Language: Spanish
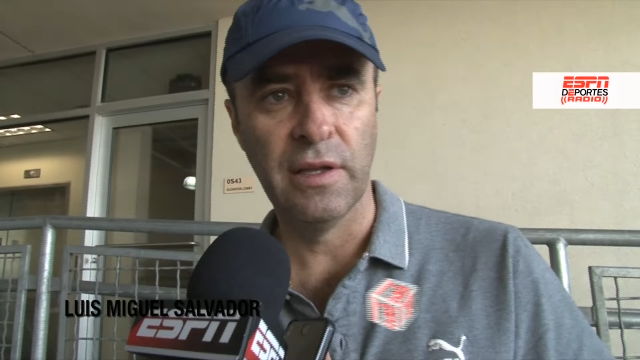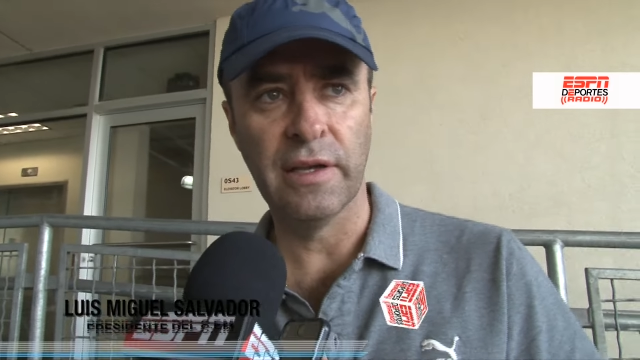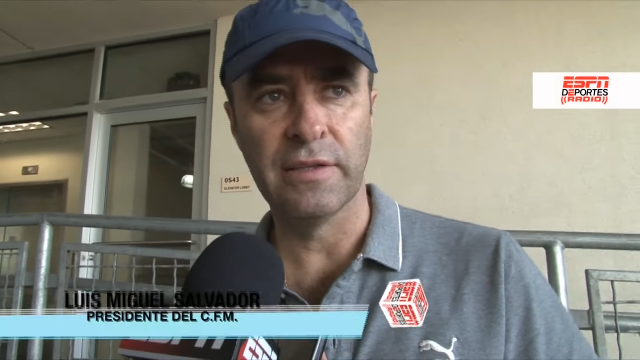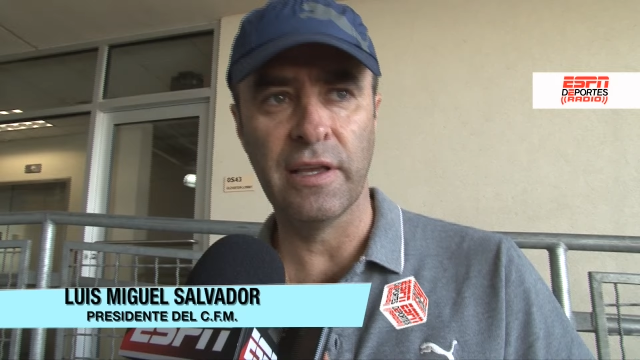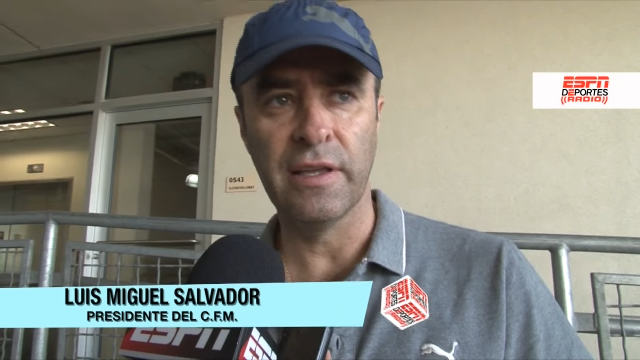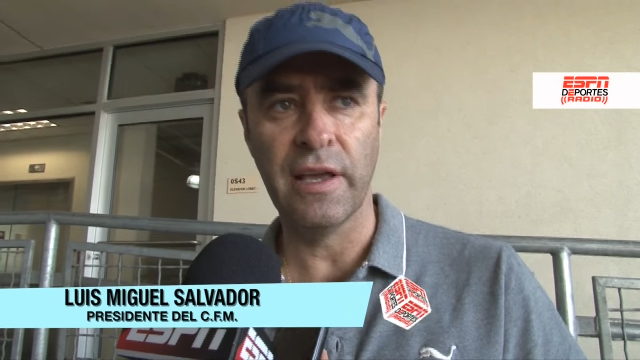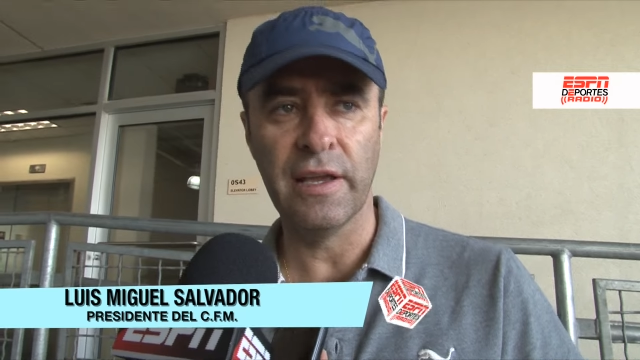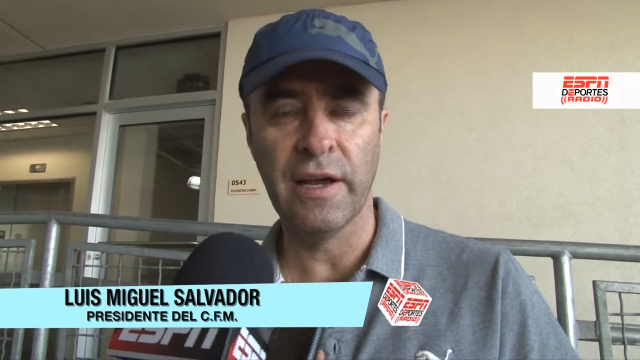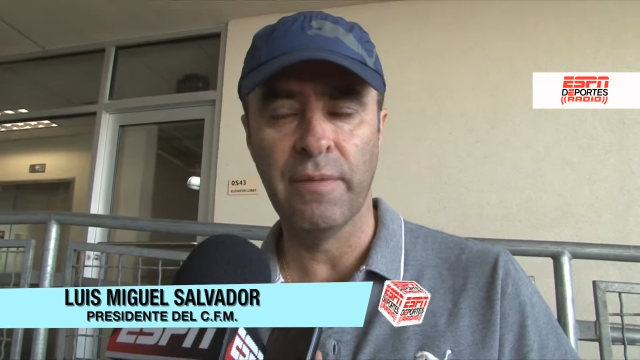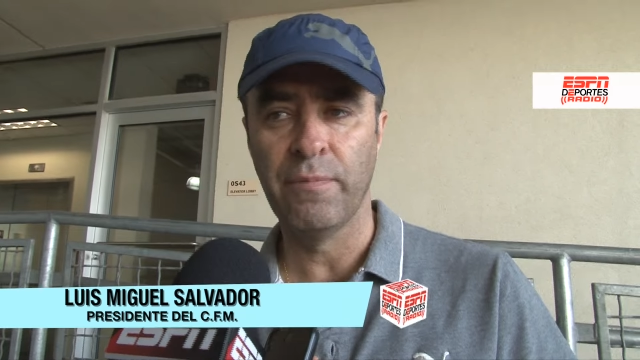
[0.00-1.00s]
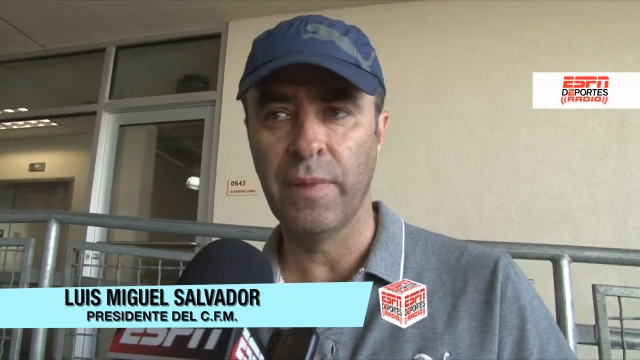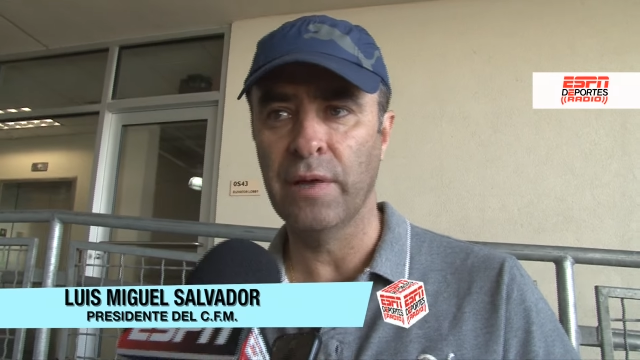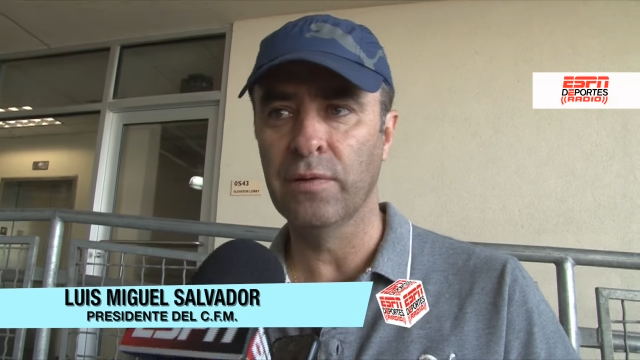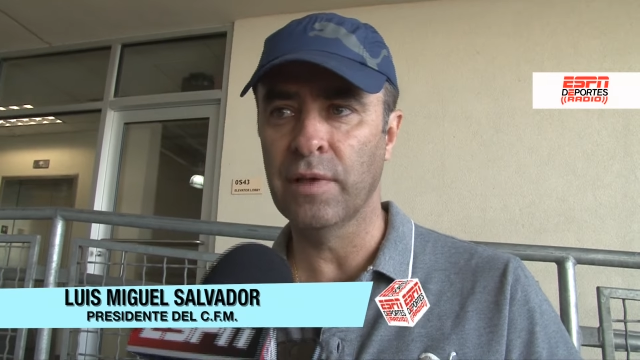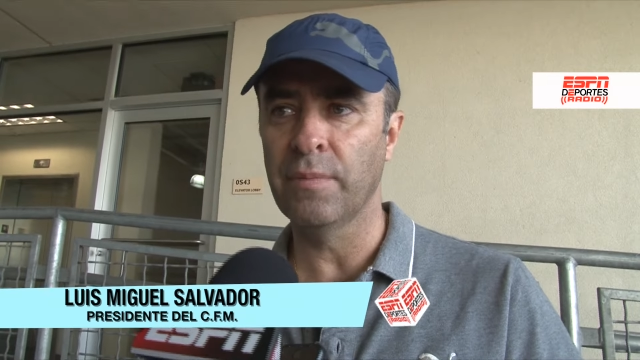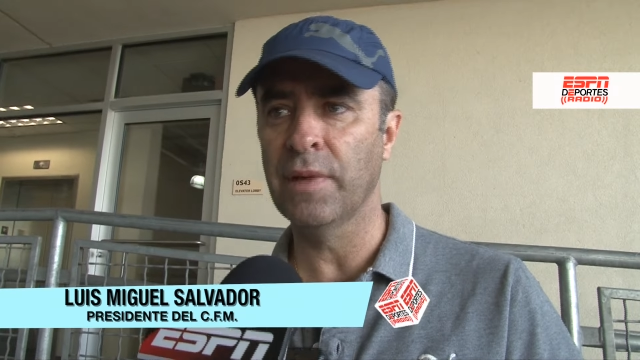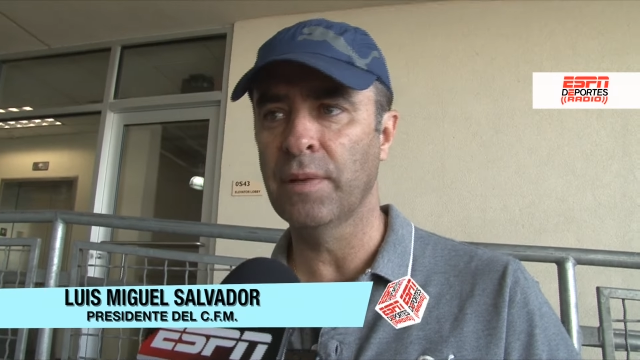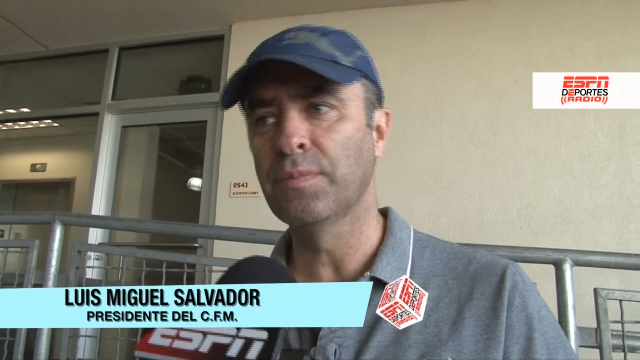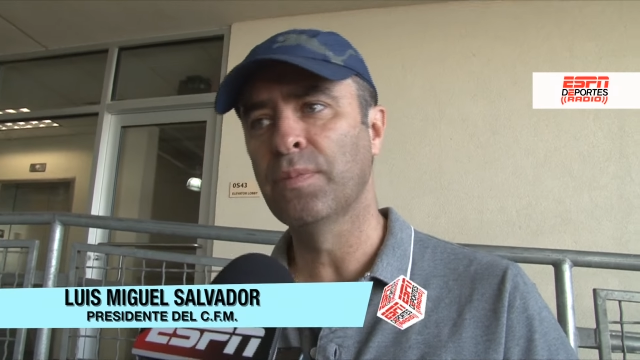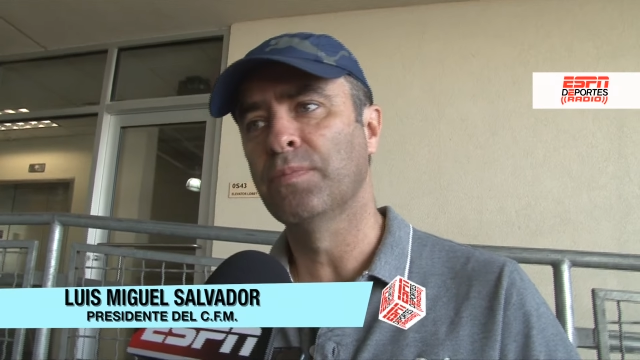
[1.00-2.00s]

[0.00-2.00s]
que se diera, pero también